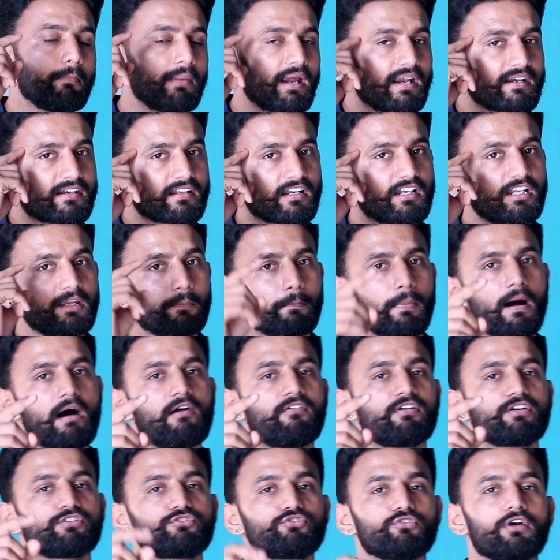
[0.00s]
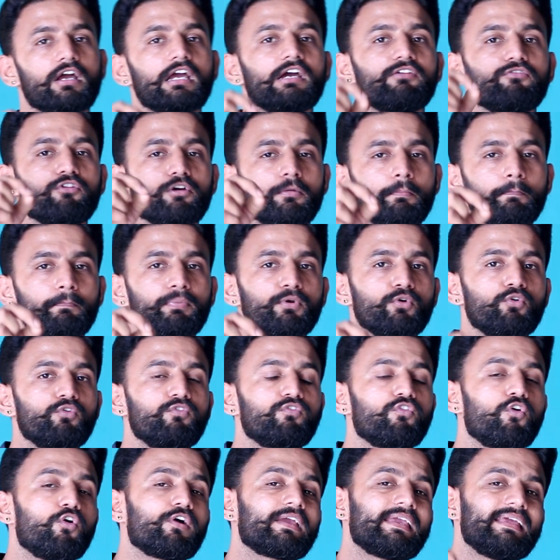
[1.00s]
मेंटली पावर जो है वो
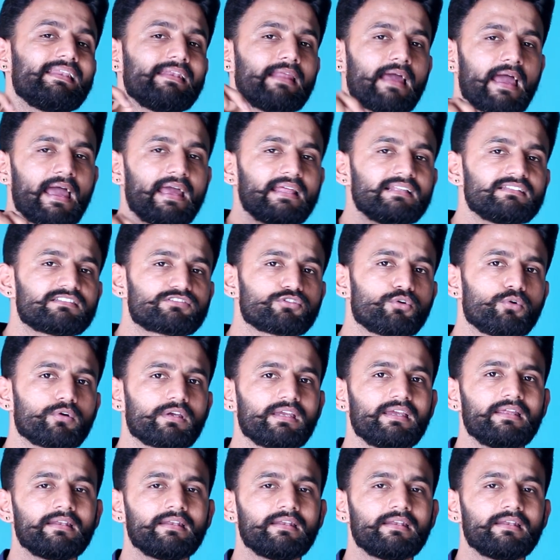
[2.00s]
इंप्रूव होगी इनहेंस होगी